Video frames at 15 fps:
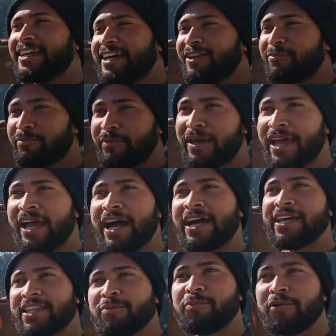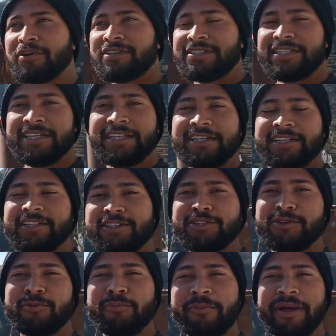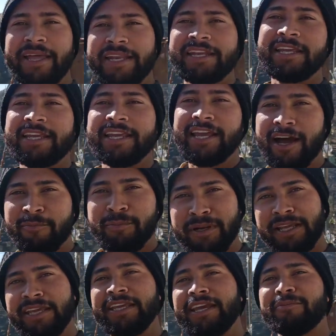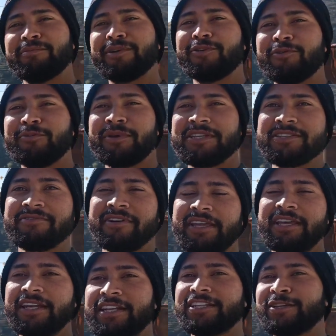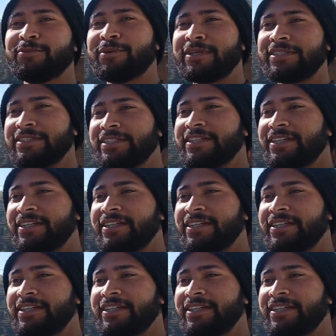कल मैं आया था पौड़ी से तो मैंने अपने ही अपने रूम की सफाई करी थी बस